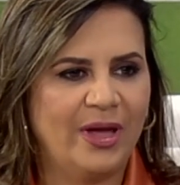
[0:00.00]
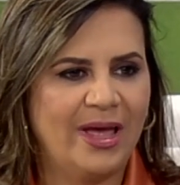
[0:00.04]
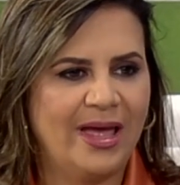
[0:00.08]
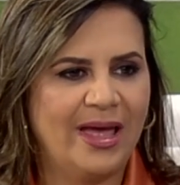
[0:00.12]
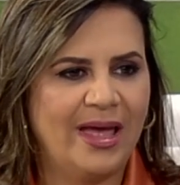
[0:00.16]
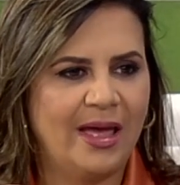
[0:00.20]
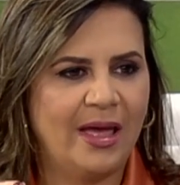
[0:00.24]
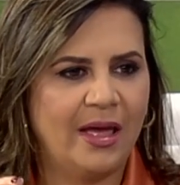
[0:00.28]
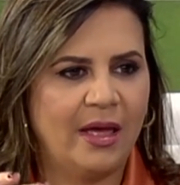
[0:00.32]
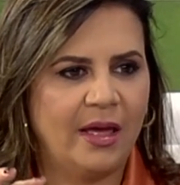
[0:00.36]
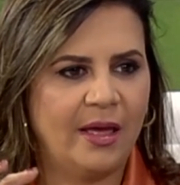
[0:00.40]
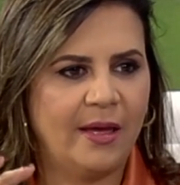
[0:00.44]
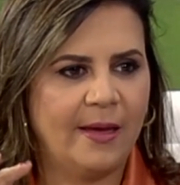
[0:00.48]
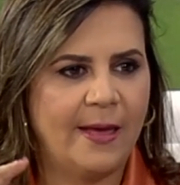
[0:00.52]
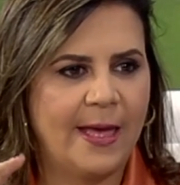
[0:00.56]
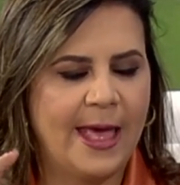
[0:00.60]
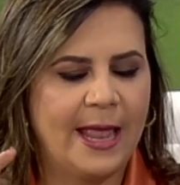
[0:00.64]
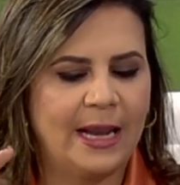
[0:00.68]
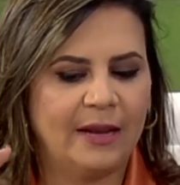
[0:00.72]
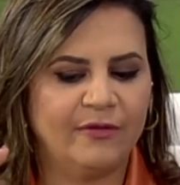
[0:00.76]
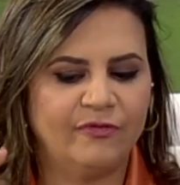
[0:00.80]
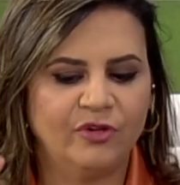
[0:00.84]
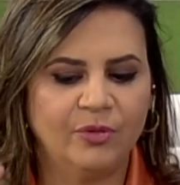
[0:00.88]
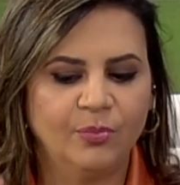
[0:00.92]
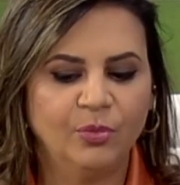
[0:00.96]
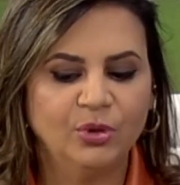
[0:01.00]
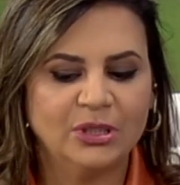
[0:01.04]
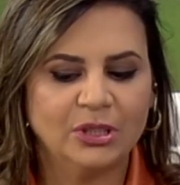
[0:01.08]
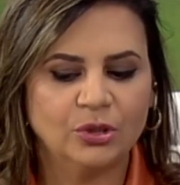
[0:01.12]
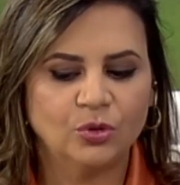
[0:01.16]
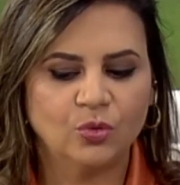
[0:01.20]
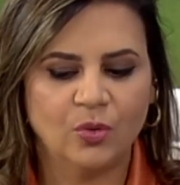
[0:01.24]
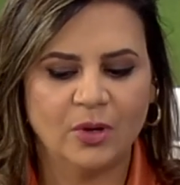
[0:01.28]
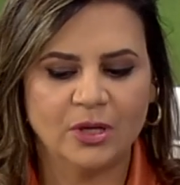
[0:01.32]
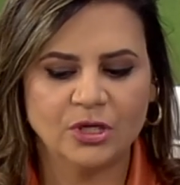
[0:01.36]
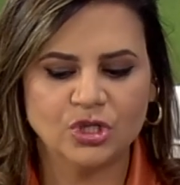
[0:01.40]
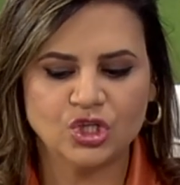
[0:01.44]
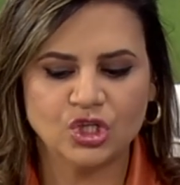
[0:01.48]
é, ela foi muito
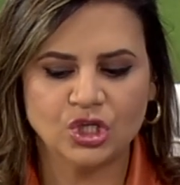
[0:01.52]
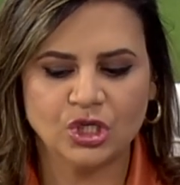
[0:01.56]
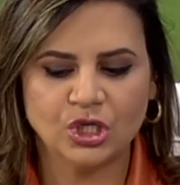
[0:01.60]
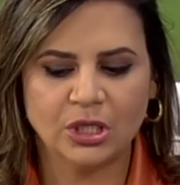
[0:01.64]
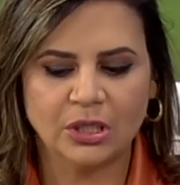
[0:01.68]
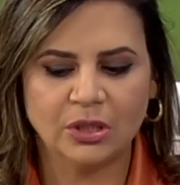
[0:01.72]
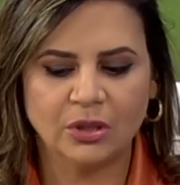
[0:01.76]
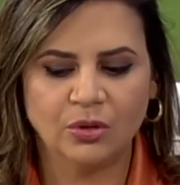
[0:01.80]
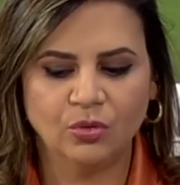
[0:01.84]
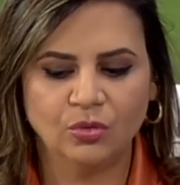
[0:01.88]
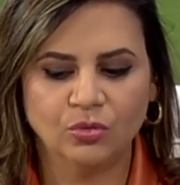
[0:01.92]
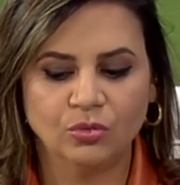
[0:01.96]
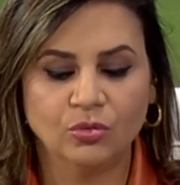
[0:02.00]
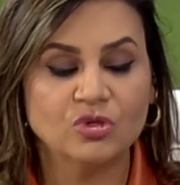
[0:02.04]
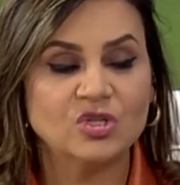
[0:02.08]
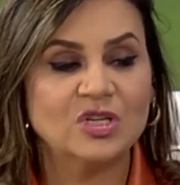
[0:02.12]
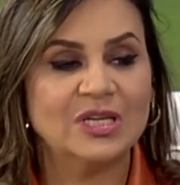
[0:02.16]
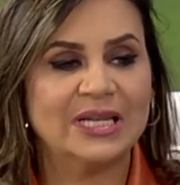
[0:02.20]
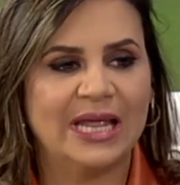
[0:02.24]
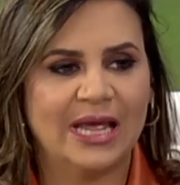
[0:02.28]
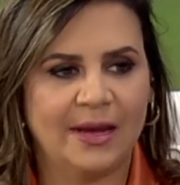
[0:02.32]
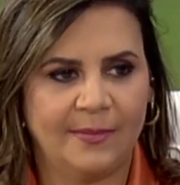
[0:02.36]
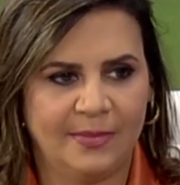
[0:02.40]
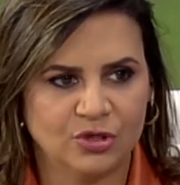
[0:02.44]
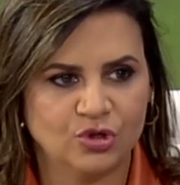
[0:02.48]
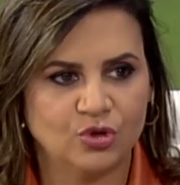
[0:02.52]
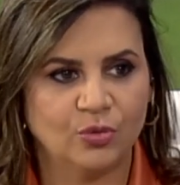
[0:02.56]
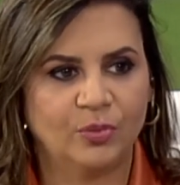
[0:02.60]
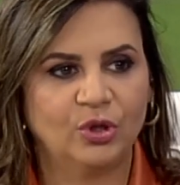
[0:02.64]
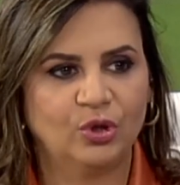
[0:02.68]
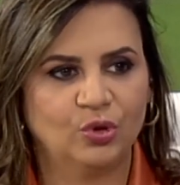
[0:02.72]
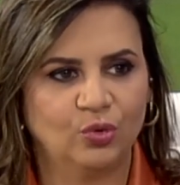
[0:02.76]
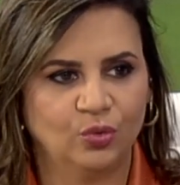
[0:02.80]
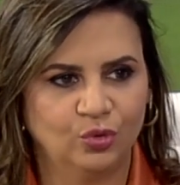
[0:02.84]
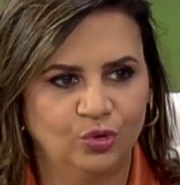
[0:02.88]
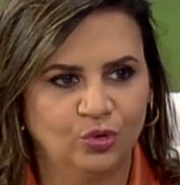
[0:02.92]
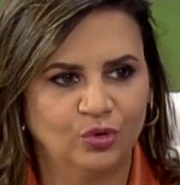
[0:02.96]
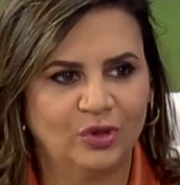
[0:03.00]
atuante no, no, cinema,
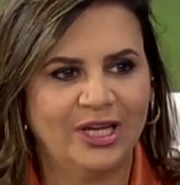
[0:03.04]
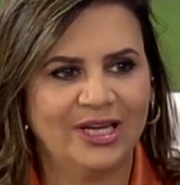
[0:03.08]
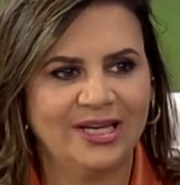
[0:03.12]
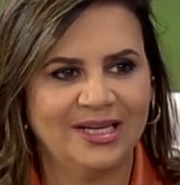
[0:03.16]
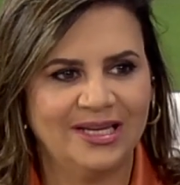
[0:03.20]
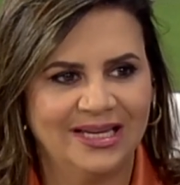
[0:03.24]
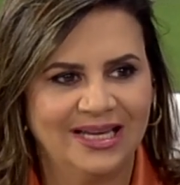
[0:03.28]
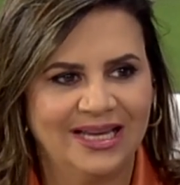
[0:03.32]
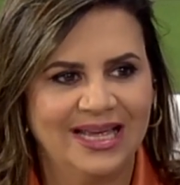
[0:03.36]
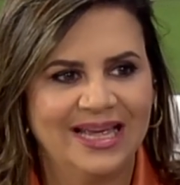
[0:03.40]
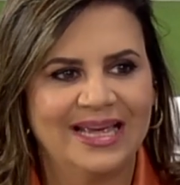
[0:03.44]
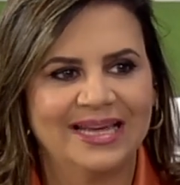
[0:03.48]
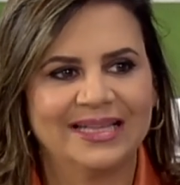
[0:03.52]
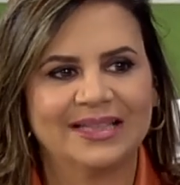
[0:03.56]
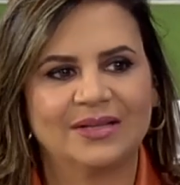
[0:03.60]
sobretudo, né? Sim.